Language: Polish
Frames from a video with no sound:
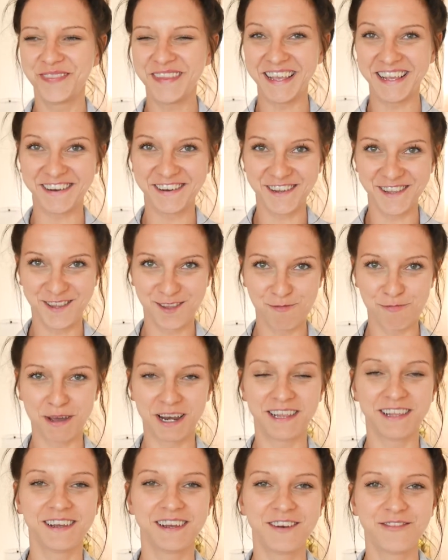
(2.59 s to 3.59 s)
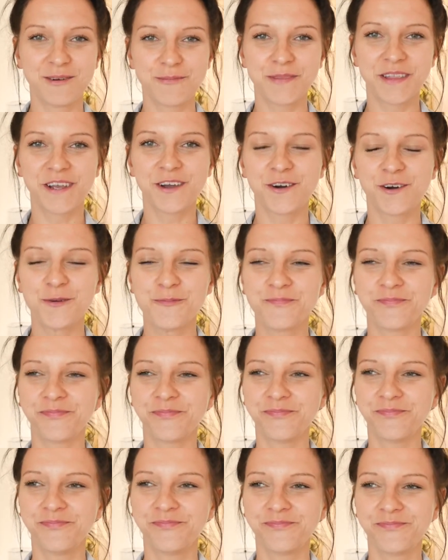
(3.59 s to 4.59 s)
Także super, nagrywam tego
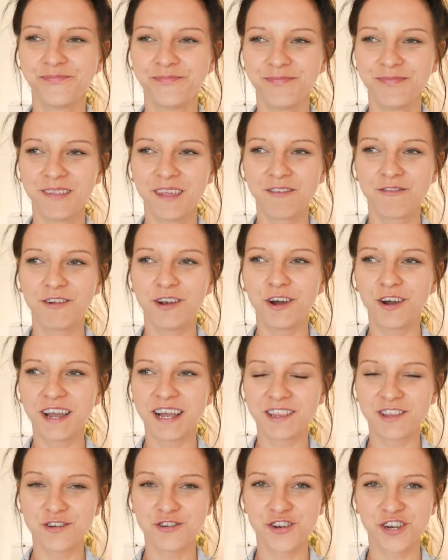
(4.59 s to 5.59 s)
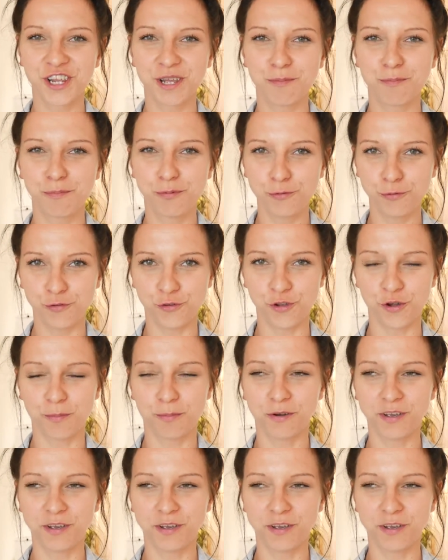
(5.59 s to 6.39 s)
mm, vloga troszkę późno,